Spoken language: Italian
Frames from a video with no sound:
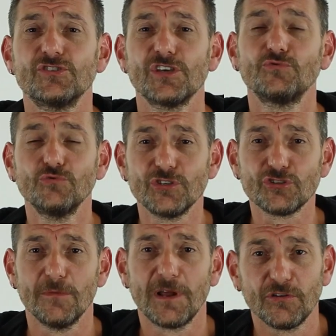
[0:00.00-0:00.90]
Ciao a tutti,
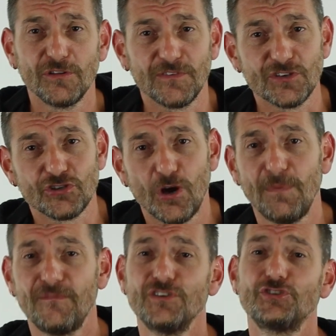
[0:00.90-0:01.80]
sono Marco di
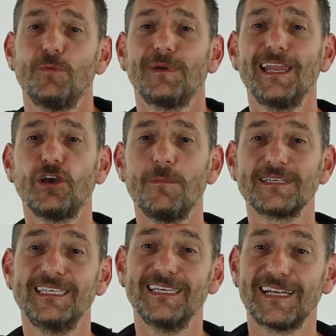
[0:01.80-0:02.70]
Fanshop, Fanshop che è
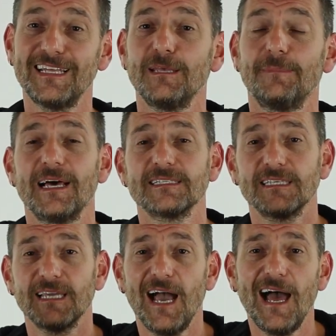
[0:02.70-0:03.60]
l'e-commerce di Rete
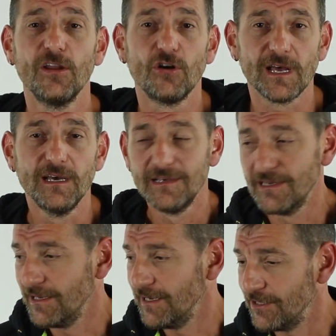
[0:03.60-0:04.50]
Plastic. Allora,
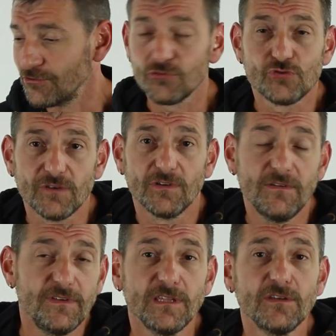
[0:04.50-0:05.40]
introducevo
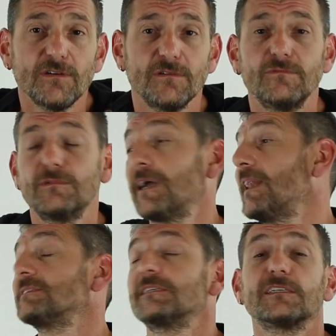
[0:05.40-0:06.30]
nel video una
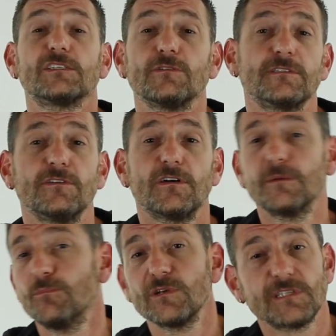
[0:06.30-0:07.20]
classica
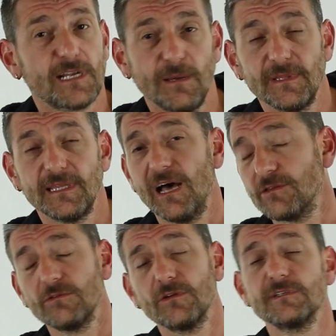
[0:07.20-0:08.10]
situazione, può essere
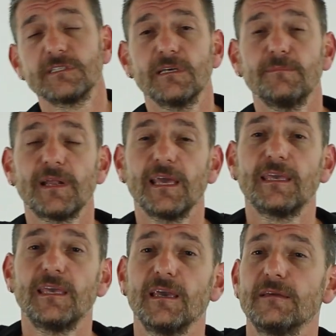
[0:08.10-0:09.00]
capitato, io ne ho viste
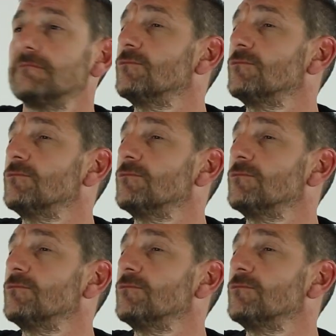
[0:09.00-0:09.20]
parecchie,